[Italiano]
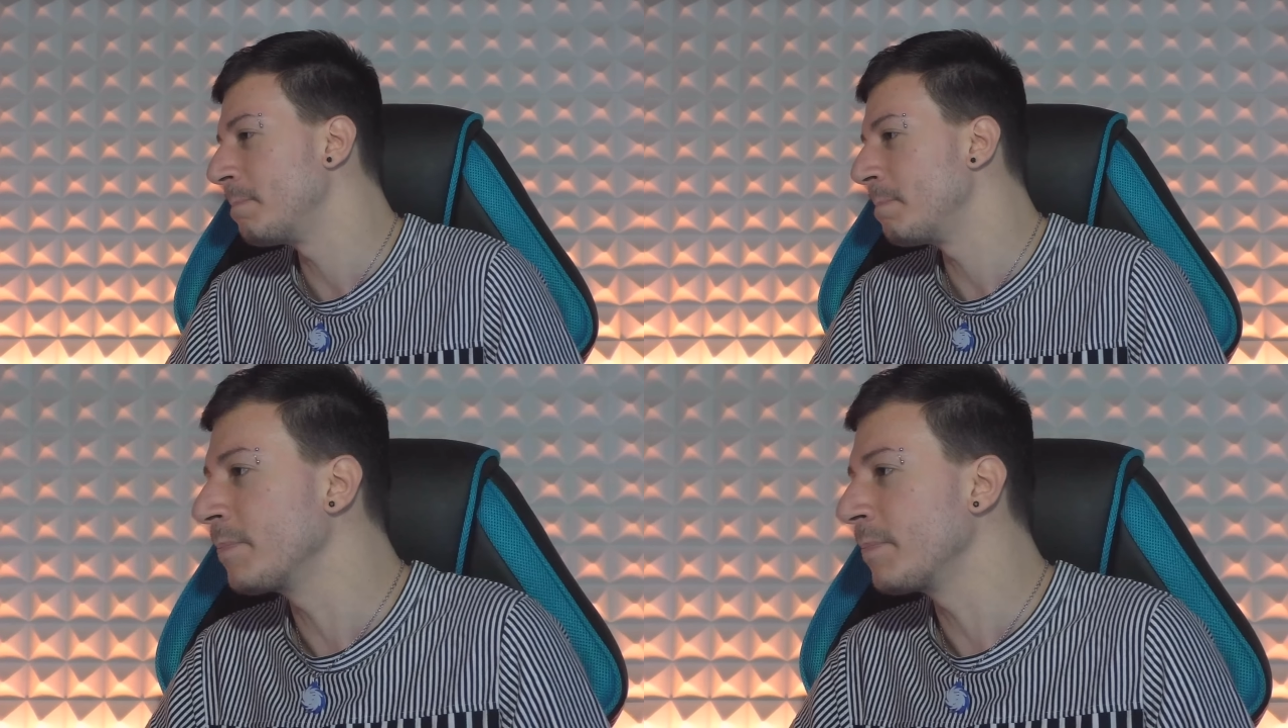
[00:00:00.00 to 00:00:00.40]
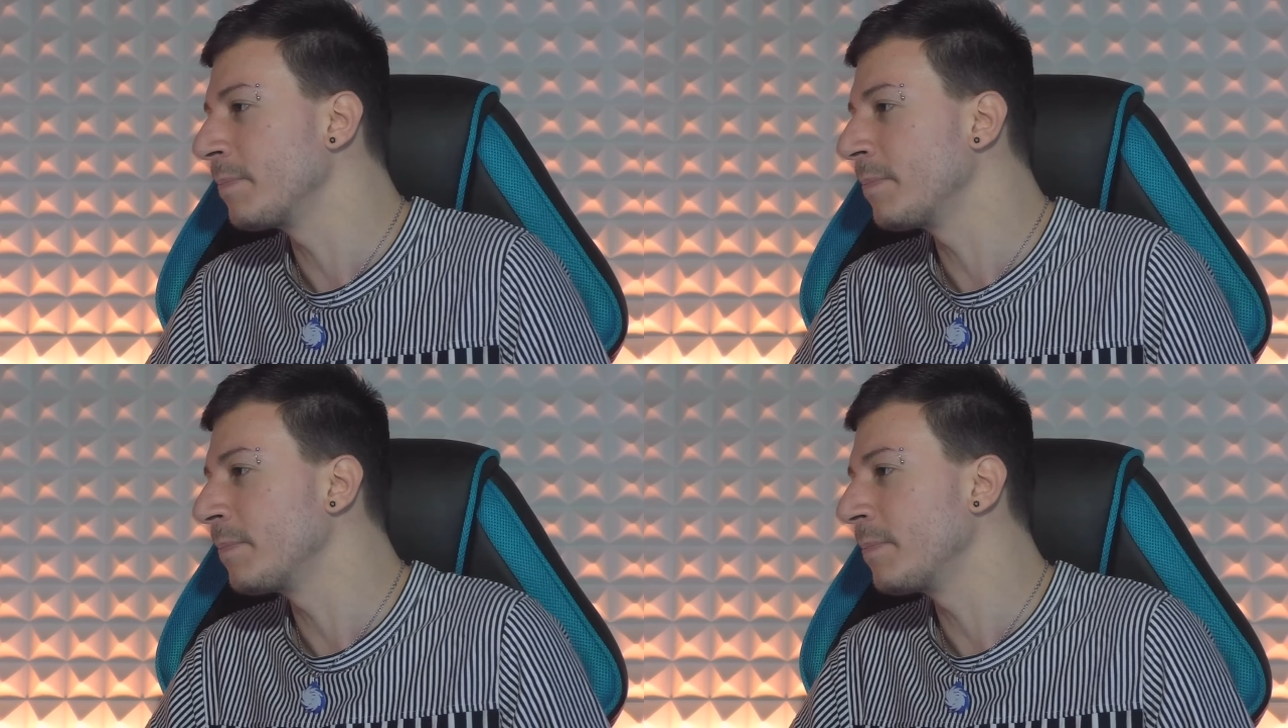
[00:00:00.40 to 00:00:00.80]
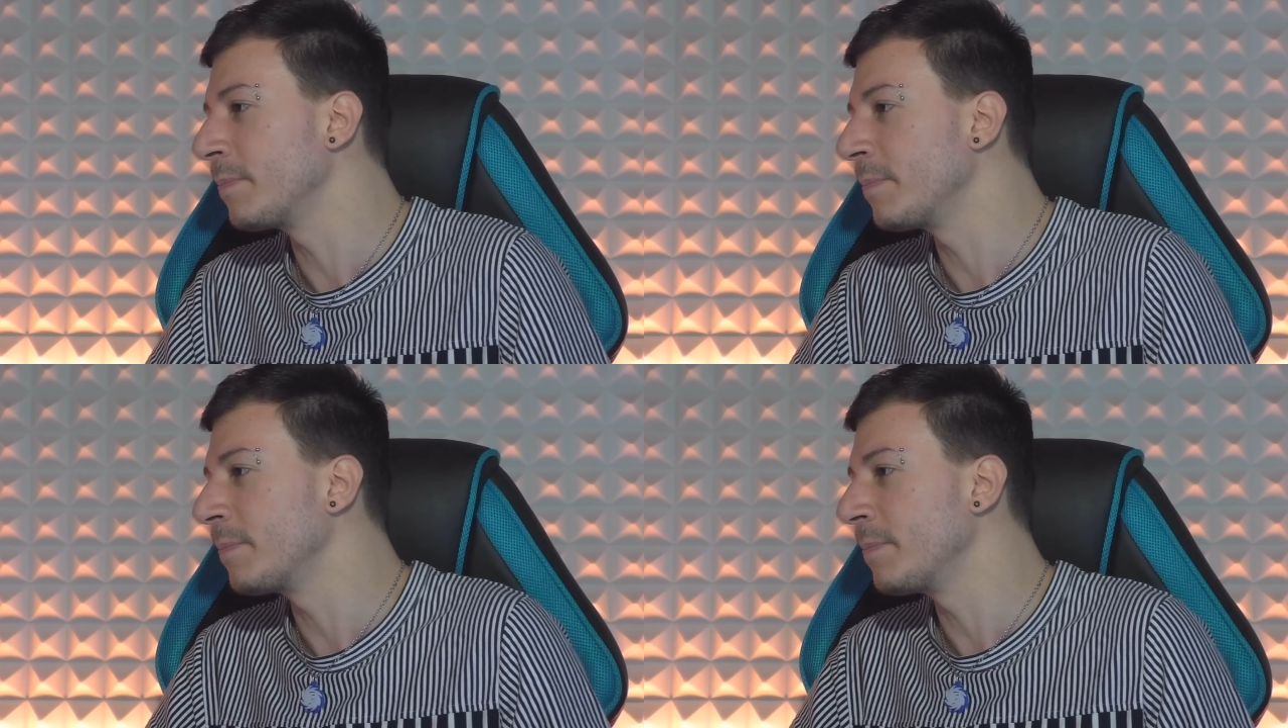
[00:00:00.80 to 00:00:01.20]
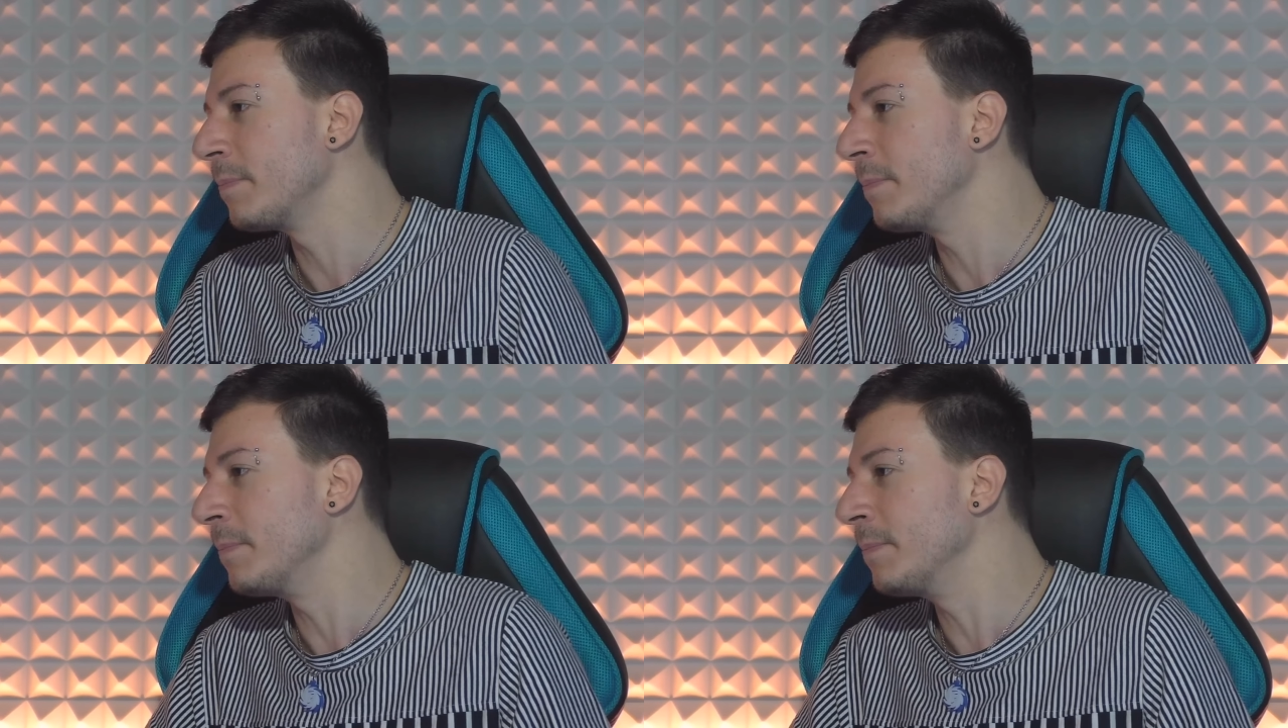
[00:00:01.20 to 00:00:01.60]
Il gatto nel
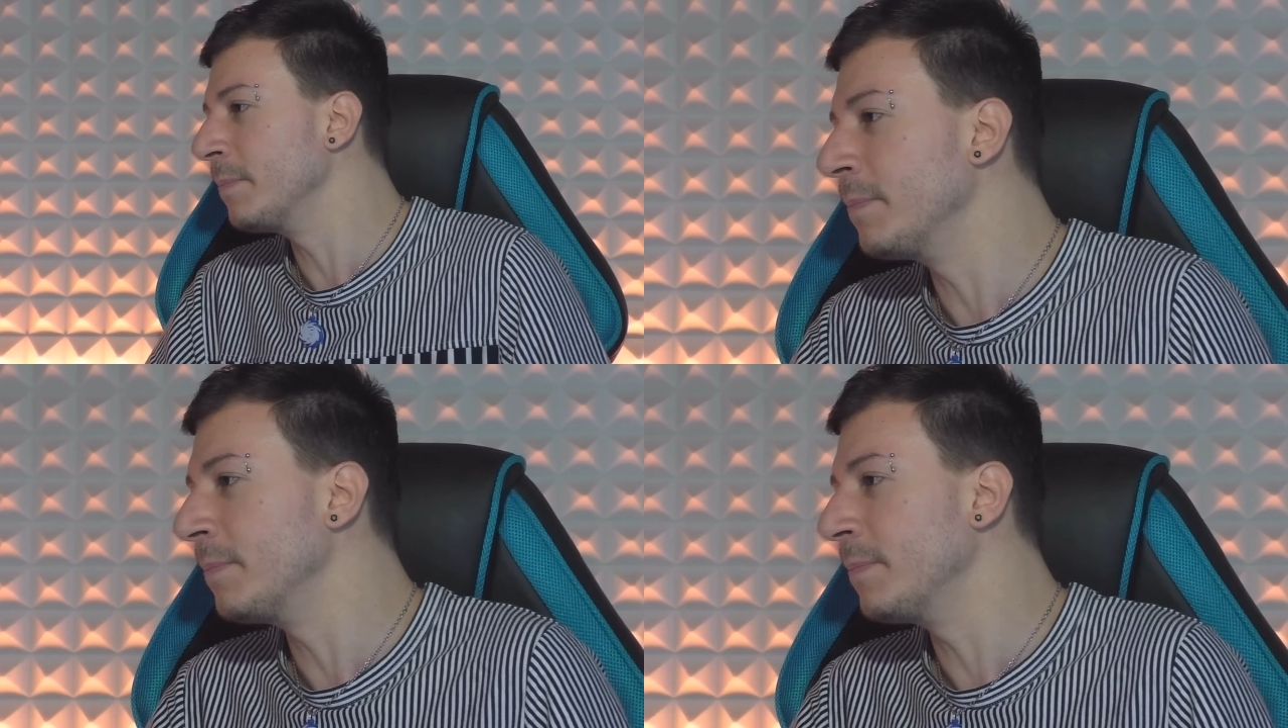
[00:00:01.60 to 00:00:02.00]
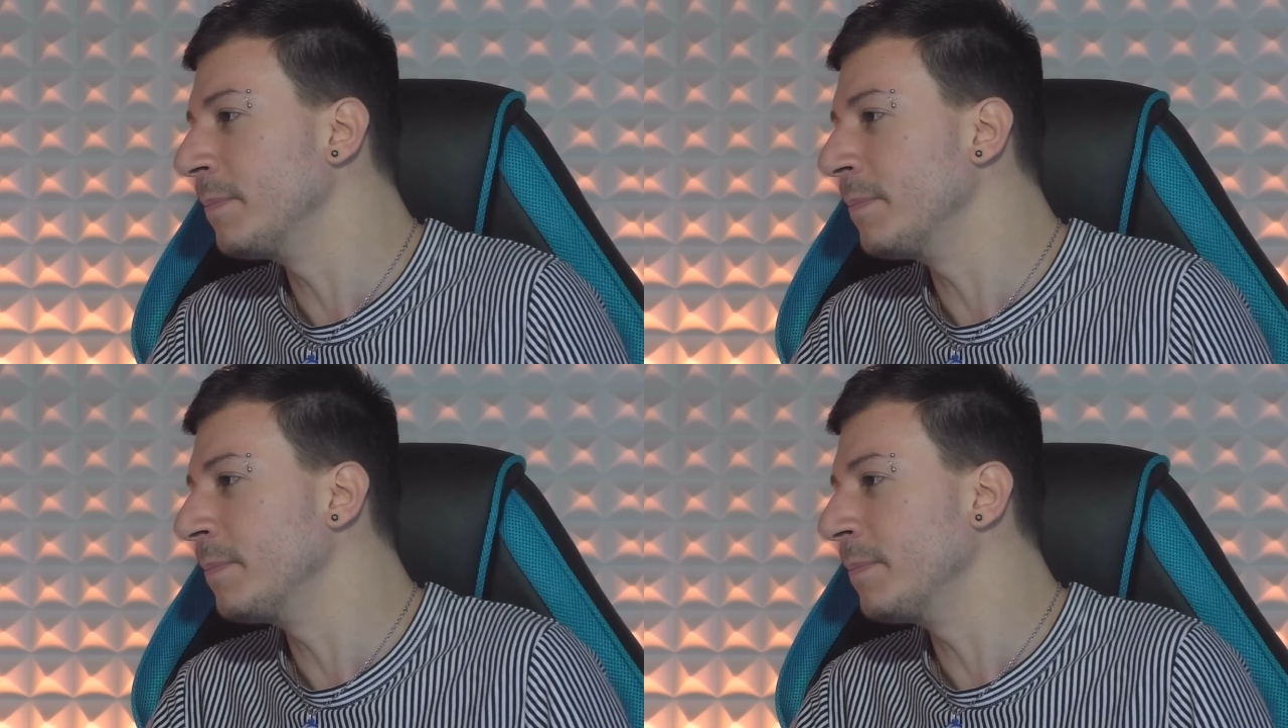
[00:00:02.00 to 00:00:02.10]
carbone, in